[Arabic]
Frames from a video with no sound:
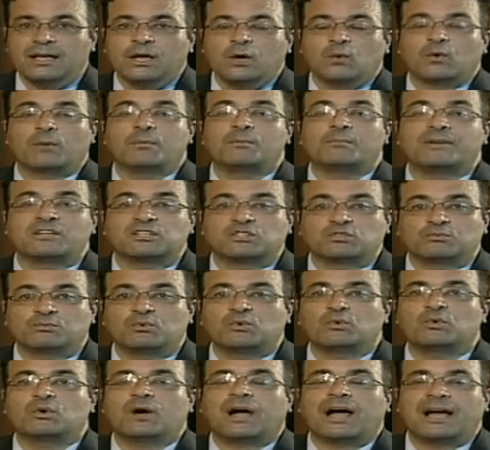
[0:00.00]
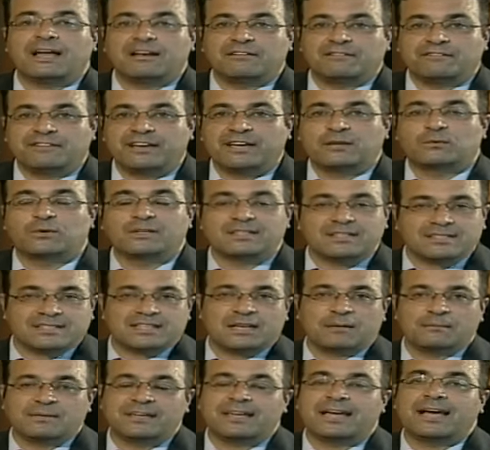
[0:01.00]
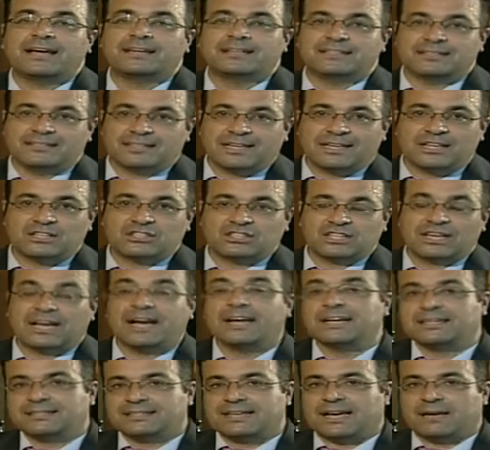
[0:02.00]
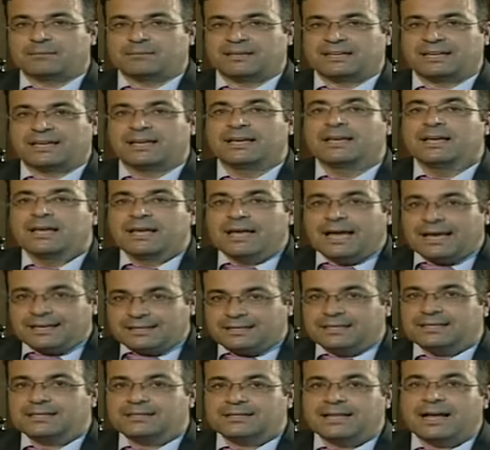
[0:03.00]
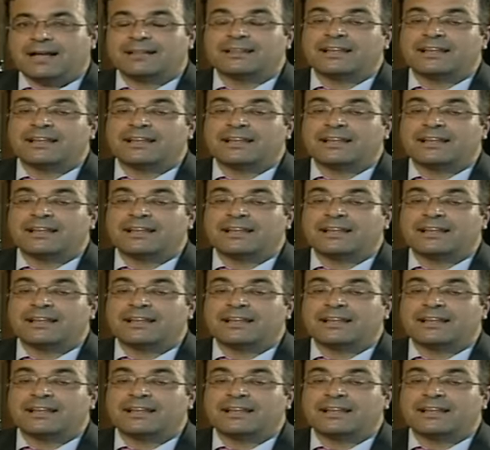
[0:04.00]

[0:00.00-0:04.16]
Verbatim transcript: وبمجموع 2900 أي الدرجة الكاملة أكيد هذا